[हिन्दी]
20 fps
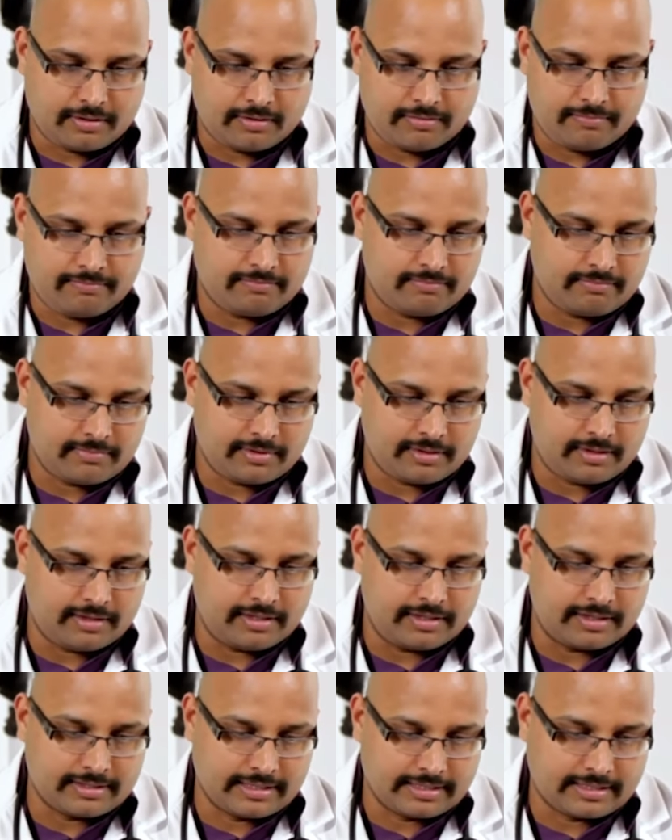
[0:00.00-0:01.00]
ज़रूर लें
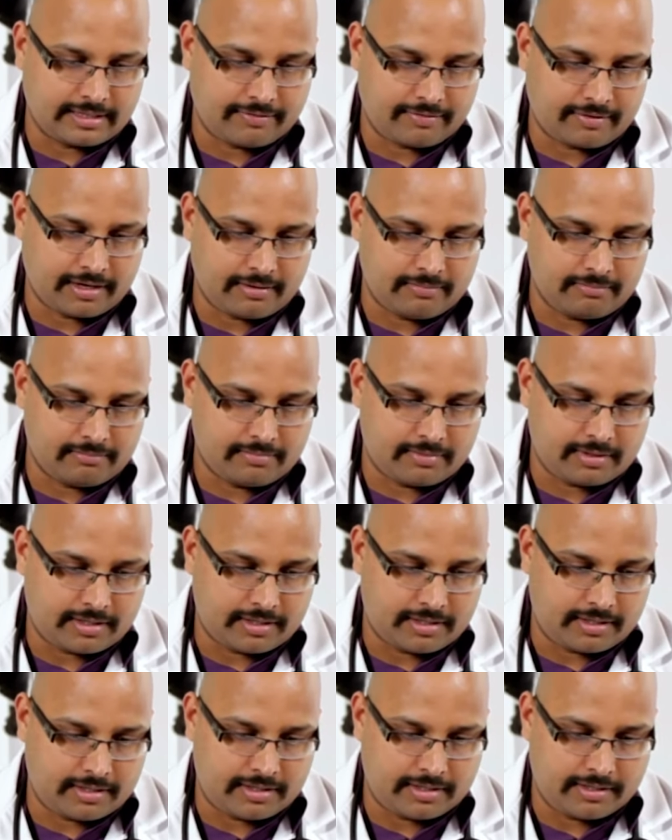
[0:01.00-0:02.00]
और टाइम टू टाइम डॉक्टर
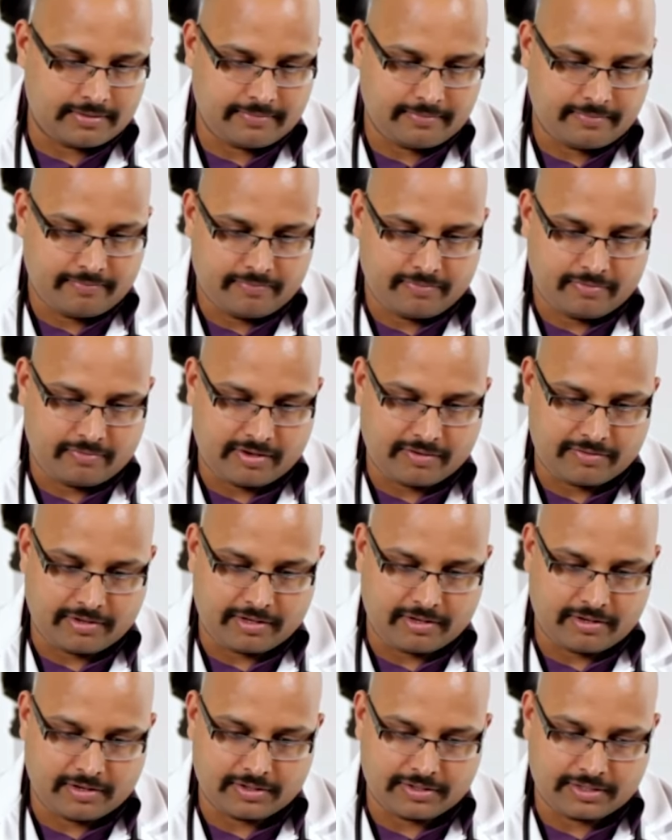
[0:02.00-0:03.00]
को विज़िट ज़रूर
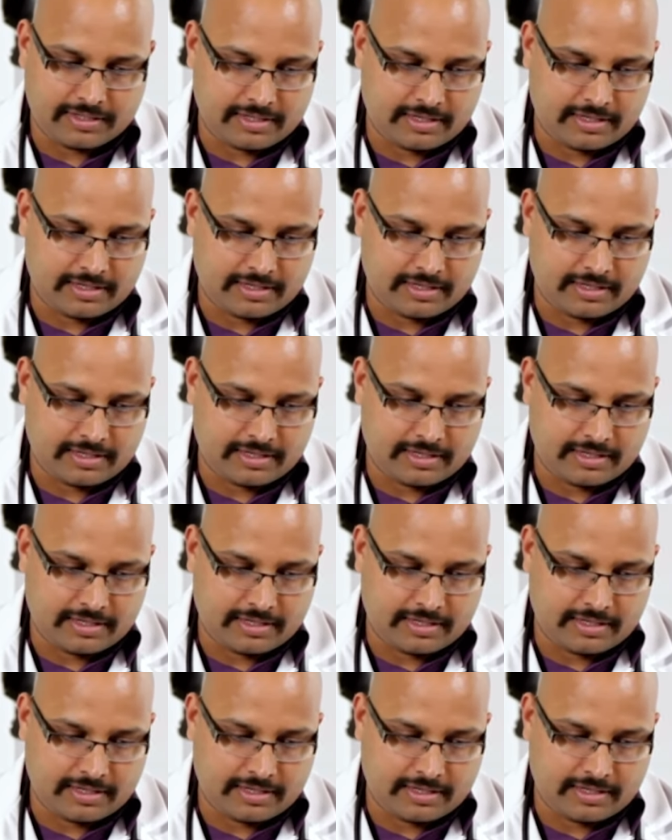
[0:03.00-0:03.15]
करते रहें